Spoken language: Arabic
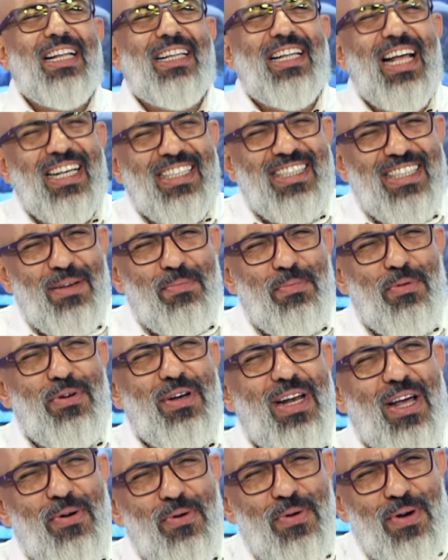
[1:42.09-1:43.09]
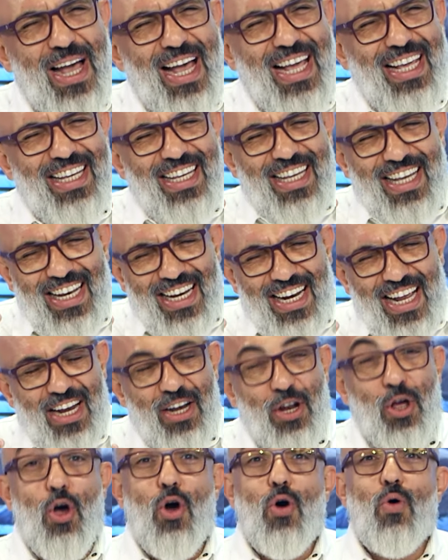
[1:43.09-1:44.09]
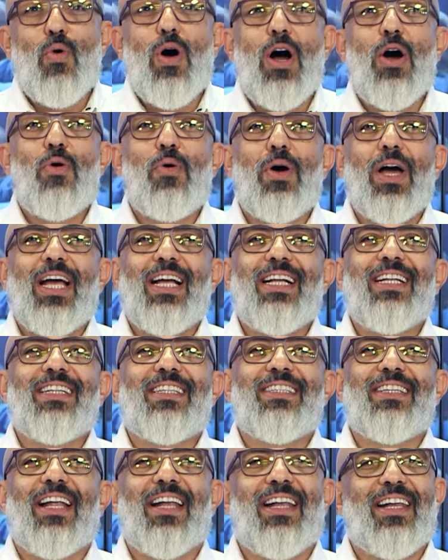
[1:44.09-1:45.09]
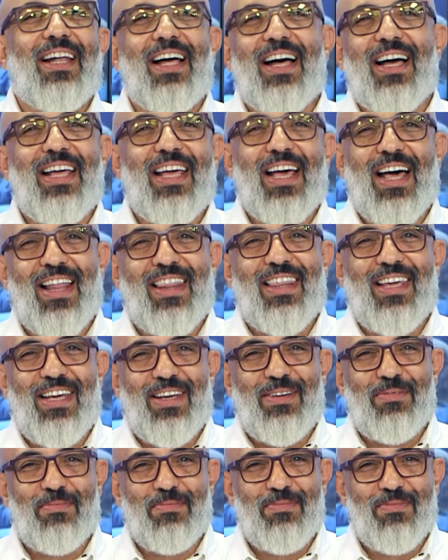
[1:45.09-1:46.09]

تحسبونه هينا وهو عند الله عظيم